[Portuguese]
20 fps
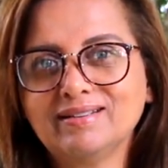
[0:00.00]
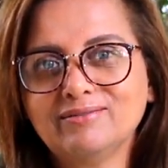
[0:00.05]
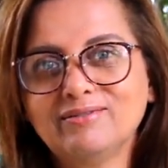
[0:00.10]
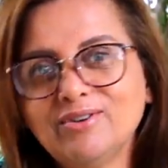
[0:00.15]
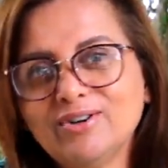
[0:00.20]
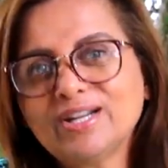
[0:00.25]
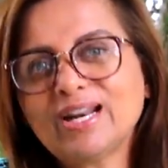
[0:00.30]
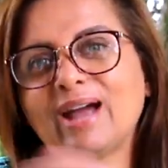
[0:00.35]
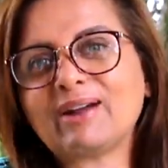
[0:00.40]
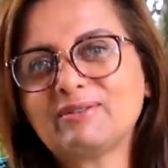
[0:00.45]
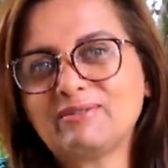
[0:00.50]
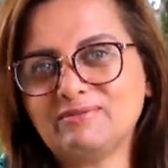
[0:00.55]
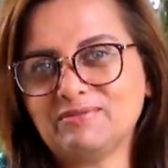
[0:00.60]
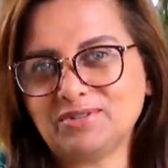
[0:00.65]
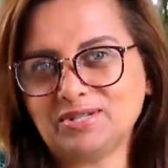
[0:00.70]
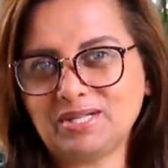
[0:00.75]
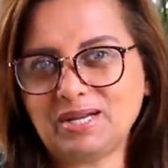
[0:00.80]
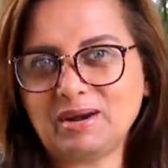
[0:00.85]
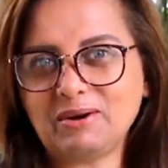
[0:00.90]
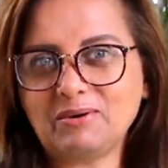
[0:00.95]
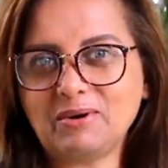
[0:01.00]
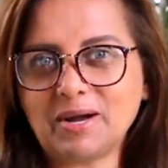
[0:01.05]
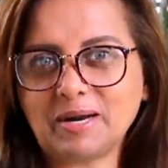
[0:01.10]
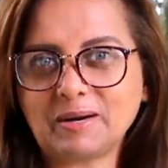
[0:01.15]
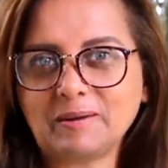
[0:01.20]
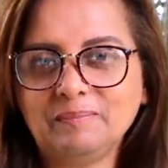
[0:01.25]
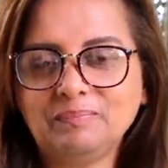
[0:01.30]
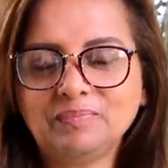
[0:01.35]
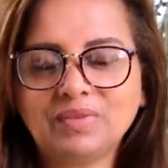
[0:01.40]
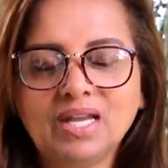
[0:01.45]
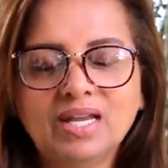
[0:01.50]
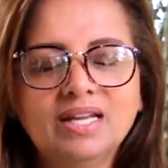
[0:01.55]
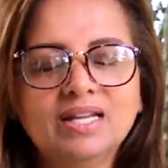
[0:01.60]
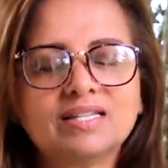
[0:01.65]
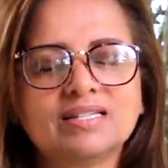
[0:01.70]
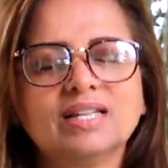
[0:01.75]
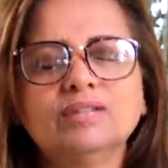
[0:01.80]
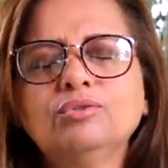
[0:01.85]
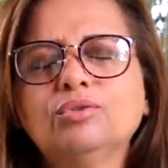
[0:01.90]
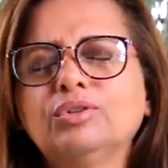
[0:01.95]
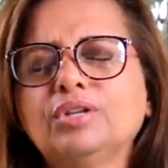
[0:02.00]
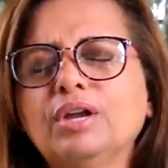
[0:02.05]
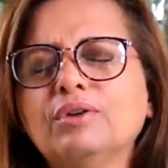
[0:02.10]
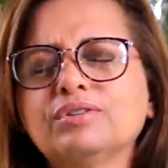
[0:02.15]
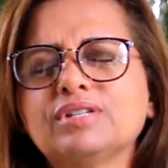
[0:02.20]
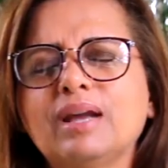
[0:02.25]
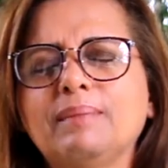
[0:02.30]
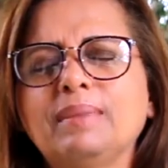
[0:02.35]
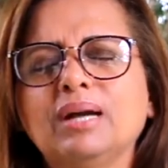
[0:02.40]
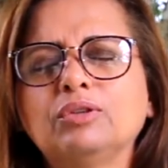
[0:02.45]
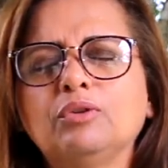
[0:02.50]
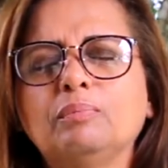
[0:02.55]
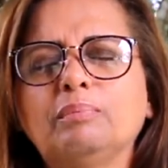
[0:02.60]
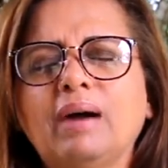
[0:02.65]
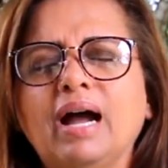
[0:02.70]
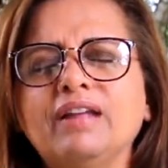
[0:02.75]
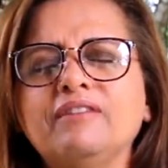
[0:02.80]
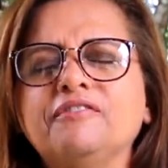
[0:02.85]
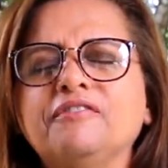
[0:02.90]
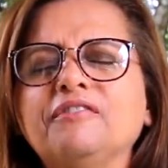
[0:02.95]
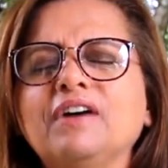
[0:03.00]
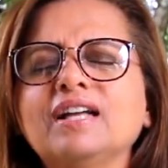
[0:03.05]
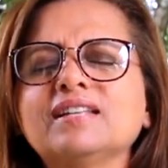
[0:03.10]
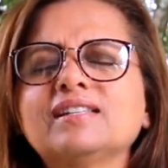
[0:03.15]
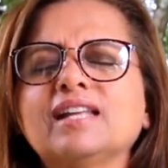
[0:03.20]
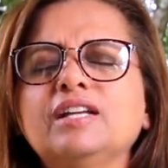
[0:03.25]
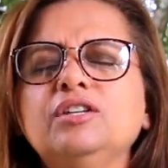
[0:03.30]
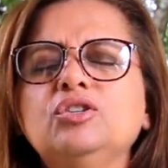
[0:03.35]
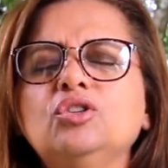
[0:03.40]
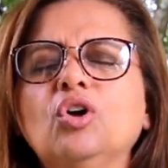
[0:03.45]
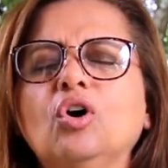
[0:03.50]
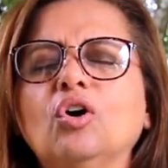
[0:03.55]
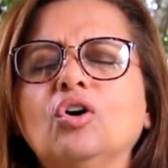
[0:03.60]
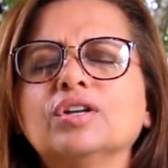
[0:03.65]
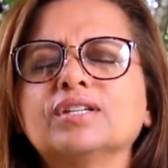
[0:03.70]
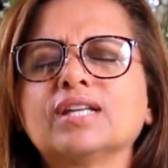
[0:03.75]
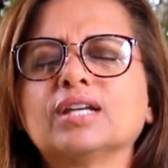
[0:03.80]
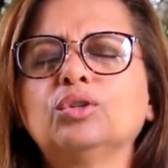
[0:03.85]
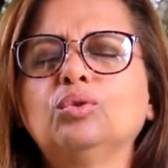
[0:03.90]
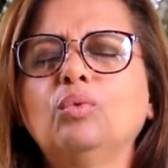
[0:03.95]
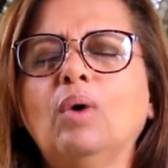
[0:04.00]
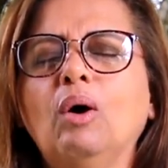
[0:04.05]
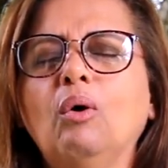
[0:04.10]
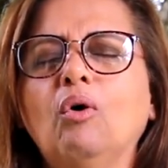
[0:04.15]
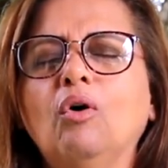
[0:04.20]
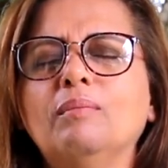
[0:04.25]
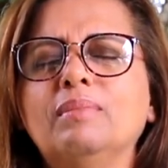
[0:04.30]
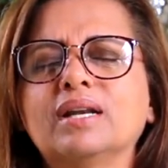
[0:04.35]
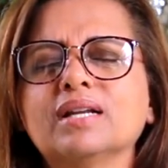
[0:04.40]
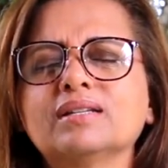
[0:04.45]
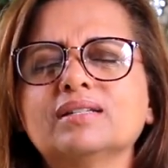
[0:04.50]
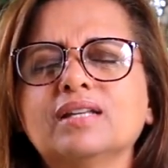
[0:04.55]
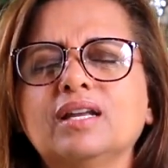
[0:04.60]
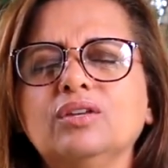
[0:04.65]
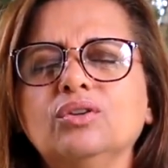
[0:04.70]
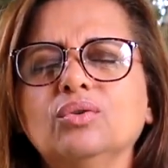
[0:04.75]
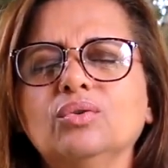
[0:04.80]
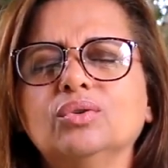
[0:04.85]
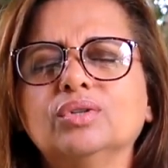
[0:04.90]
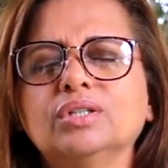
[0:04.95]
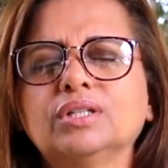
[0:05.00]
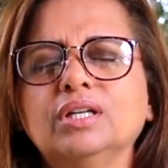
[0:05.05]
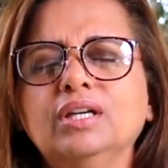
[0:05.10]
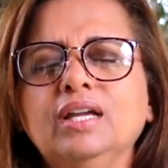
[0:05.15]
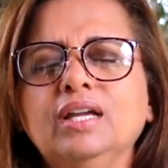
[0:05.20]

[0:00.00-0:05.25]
Vou orar com você agora. Santo Deus e amado Pai, faça em nós a tua obra, Senhor.